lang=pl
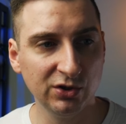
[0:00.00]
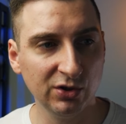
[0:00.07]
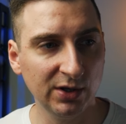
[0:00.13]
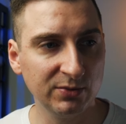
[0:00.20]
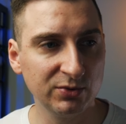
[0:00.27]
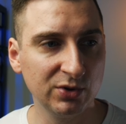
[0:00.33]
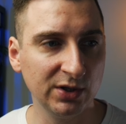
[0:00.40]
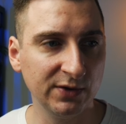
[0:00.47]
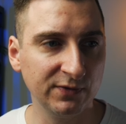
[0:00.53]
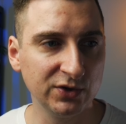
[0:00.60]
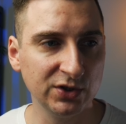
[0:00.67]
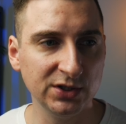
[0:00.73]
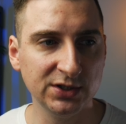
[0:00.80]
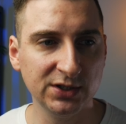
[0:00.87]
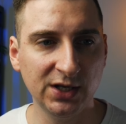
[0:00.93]
czy to na przykład
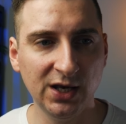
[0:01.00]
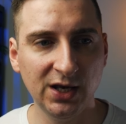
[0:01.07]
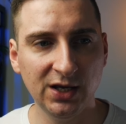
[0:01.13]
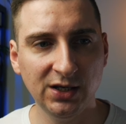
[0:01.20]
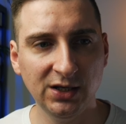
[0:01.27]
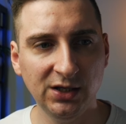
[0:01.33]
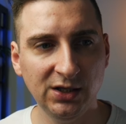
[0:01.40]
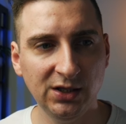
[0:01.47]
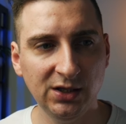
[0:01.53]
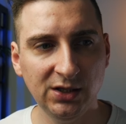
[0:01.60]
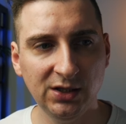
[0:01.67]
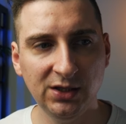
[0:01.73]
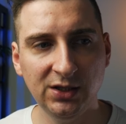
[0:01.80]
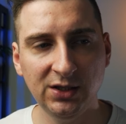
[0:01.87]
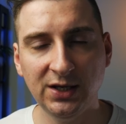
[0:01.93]
wszystkie i
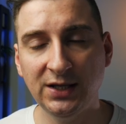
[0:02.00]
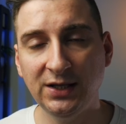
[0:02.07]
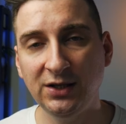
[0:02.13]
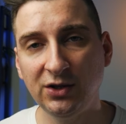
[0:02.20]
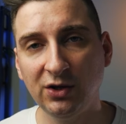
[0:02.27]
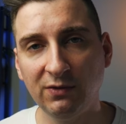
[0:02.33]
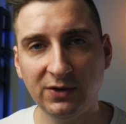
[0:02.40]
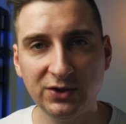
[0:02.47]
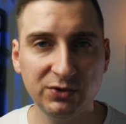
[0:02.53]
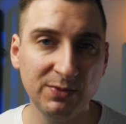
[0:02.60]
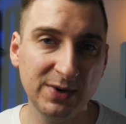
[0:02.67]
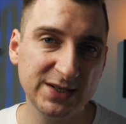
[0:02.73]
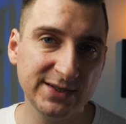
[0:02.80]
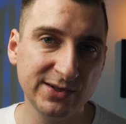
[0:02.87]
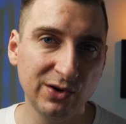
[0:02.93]
edytować
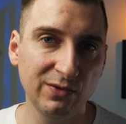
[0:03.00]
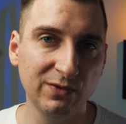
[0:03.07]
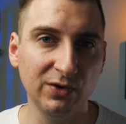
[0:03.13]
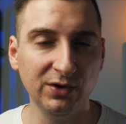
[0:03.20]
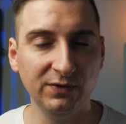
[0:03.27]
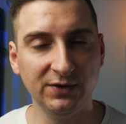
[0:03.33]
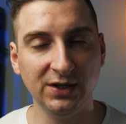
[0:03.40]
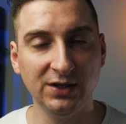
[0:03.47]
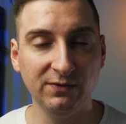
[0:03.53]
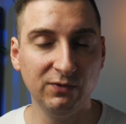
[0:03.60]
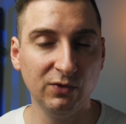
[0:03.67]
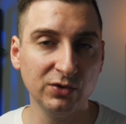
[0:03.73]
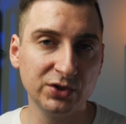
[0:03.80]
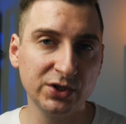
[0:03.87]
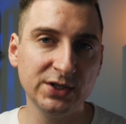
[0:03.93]
masowo i wtedy
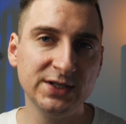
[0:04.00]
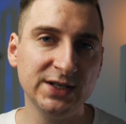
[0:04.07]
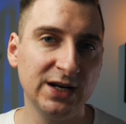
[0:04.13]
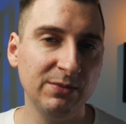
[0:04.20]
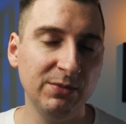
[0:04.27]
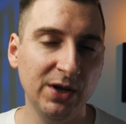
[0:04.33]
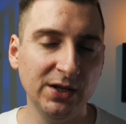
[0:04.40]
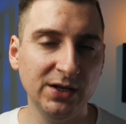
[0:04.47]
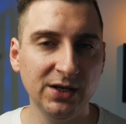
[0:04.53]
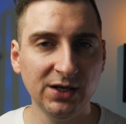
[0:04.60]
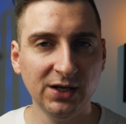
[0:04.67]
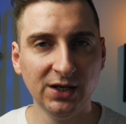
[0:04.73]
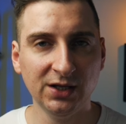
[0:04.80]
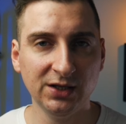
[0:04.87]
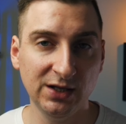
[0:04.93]
włączyć zarabianie
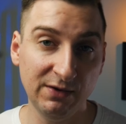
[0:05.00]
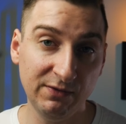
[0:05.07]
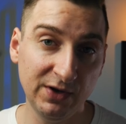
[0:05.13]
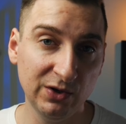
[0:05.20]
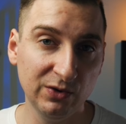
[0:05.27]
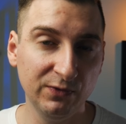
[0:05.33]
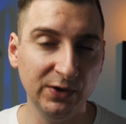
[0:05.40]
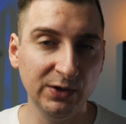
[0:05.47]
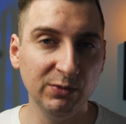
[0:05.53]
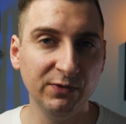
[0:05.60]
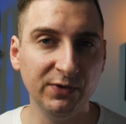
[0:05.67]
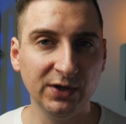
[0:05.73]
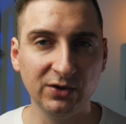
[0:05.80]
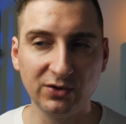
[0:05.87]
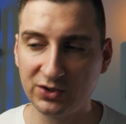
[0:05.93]
dla wielu
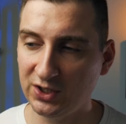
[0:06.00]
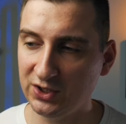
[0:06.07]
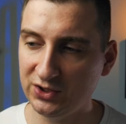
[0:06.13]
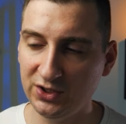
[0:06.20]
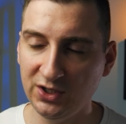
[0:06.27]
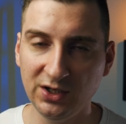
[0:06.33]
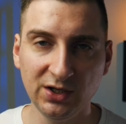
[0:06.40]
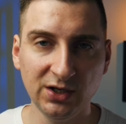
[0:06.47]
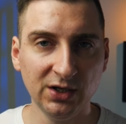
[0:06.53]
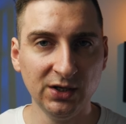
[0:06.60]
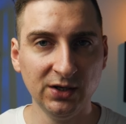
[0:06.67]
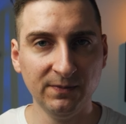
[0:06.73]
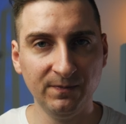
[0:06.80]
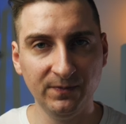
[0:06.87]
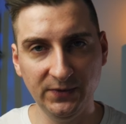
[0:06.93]
filmów jednocześnie
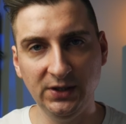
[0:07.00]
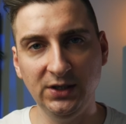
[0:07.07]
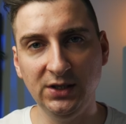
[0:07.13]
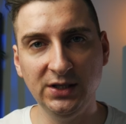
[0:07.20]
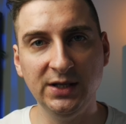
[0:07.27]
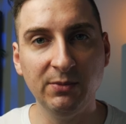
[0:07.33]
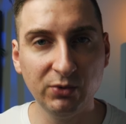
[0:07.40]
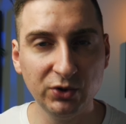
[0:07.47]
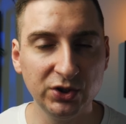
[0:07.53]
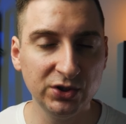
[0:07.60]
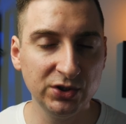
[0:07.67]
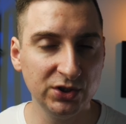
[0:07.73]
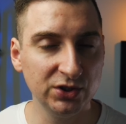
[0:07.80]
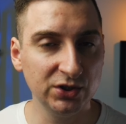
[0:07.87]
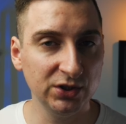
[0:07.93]
i nie,
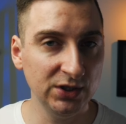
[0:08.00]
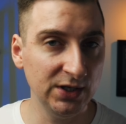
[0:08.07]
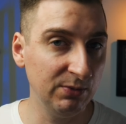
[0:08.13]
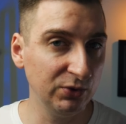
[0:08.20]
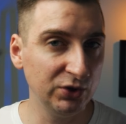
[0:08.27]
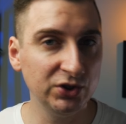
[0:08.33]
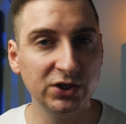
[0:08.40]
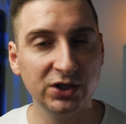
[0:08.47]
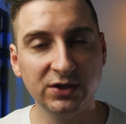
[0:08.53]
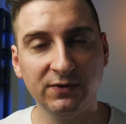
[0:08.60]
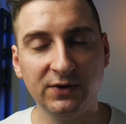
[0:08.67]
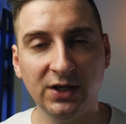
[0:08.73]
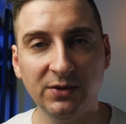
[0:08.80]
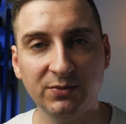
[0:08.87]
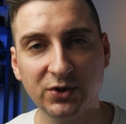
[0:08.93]
musić, nie musicie
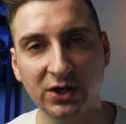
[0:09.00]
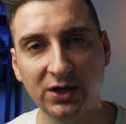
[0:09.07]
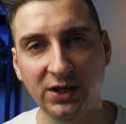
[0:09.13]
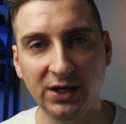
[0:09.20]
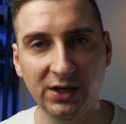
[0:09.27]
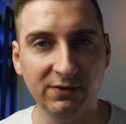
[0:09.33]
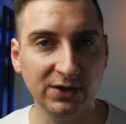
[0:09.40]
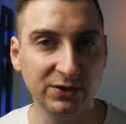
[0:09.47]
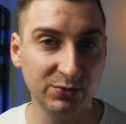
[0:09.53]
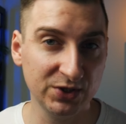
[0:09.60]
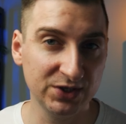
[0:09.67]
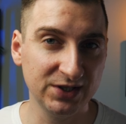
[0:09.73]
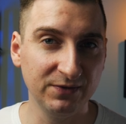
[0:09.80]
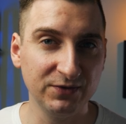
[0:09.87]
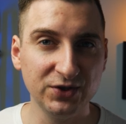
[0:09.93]
się wtedy przeklikiwać
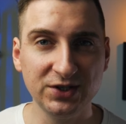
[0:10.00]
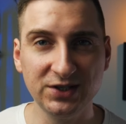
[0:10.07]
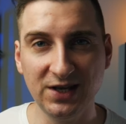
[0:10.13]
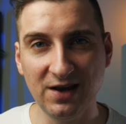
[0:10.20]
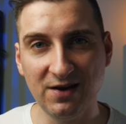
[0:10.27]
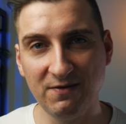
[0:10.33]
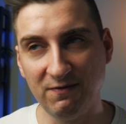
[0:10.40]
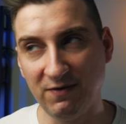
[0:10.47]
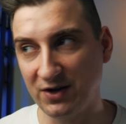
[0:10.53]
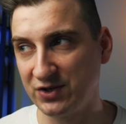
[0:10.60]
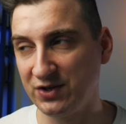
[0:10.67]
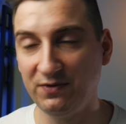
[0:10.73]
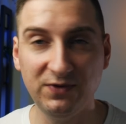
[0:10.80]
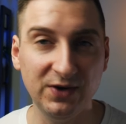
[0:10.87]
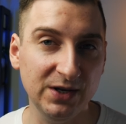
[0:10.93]
przez te wszystkie
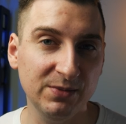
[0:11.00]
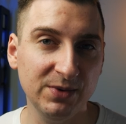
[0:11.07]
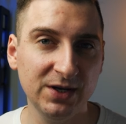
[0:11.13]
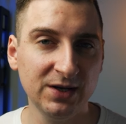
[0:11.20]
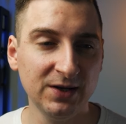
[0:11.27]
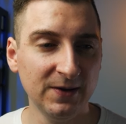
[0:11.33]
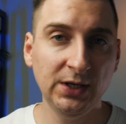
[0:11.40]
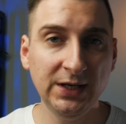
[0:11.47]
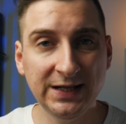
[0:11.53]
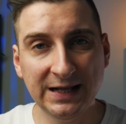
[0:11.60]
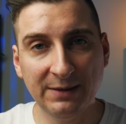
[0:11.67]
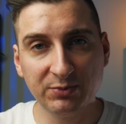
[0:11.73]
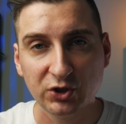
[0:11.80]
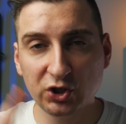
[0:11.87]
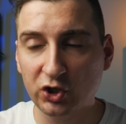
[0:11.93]
wasze filmy. I
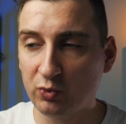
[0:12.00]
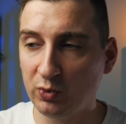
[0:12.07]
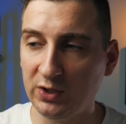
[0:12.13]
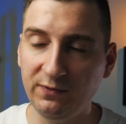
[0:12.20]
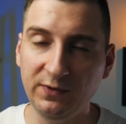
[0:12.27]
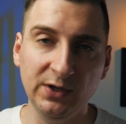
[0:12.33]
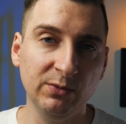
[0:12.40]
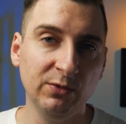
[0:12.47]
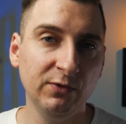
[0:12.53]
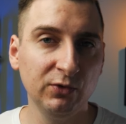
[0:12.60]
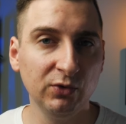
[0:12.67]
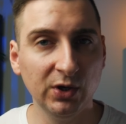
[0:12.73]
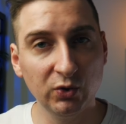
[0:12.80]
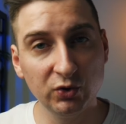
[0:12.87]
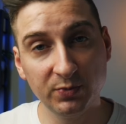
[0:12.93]
dla przyszłych filmów,
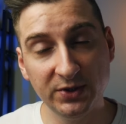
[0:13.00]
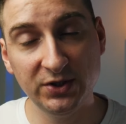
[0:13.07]
które